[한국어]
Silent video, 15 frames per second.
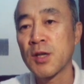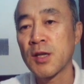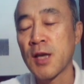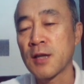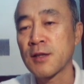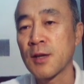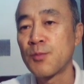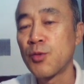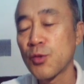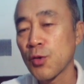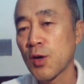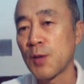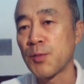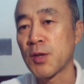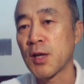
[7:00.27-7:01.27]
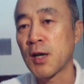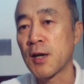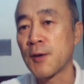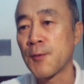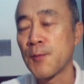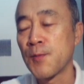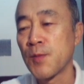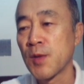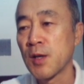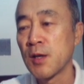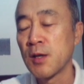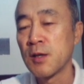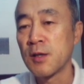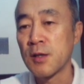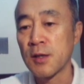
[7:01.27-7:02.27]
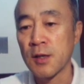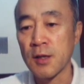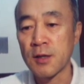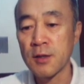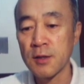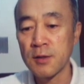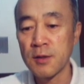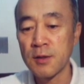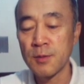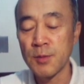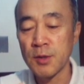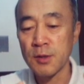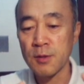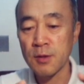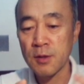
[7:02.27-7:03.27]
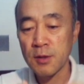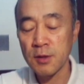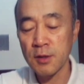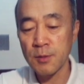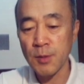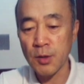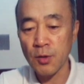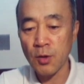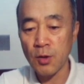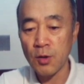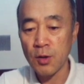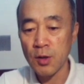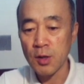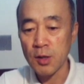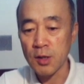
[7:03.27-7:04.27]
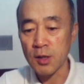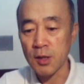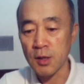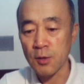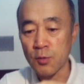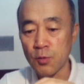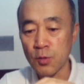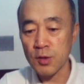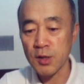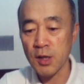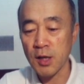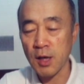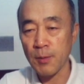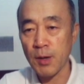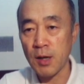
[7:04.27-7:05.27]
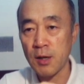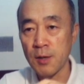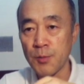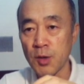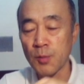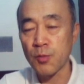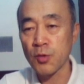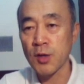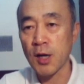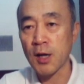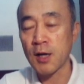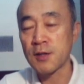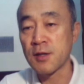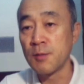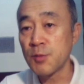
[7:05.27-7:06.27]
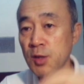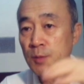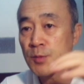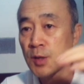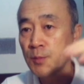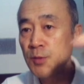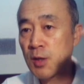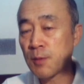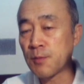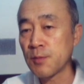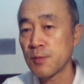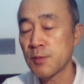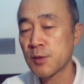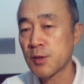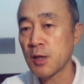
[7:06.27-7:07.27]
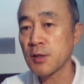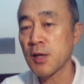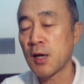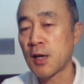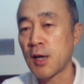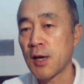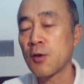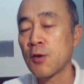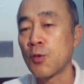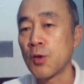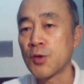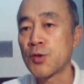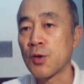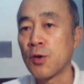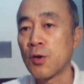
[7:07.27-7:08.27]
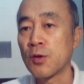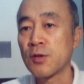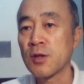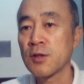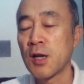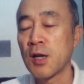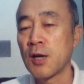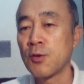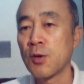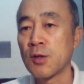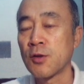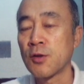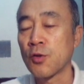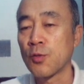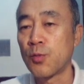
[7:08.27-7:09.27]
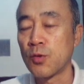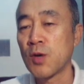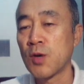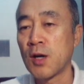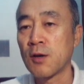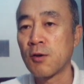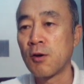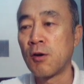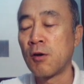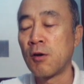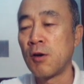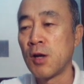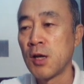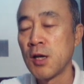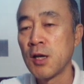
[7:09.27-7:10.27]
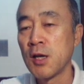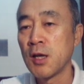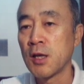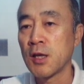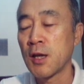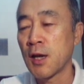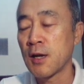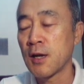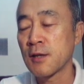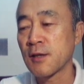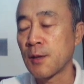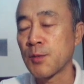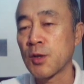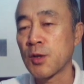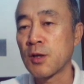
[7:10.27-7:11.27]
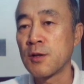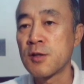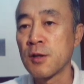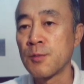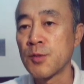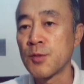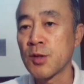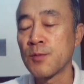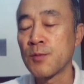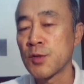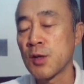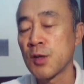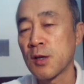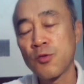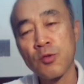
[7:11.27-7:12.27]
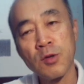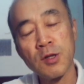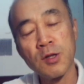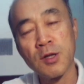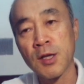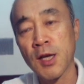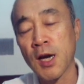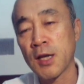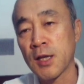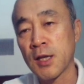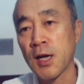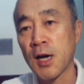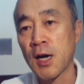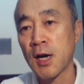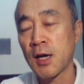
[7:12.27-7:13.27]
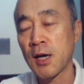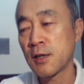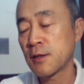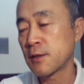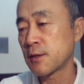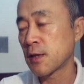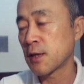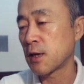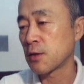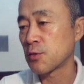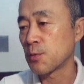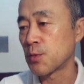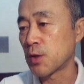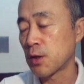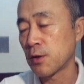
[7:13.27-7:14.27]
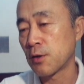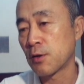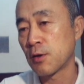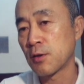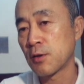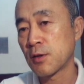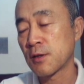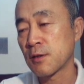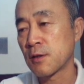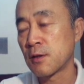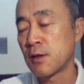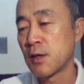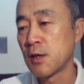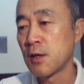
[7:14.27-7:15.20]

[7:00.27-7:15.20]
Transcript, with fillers: 굉장히 부족합니다. 이 그럼 그럼에도 이 국제개발협력 분야가 점점 점점 성장을 하고 있죠. 성장을 하고 있는데도 불구하고 일할 사람들은 점점 이제 줄어드는 게 아닌가 이런 생각이 좀 들어요. 그래서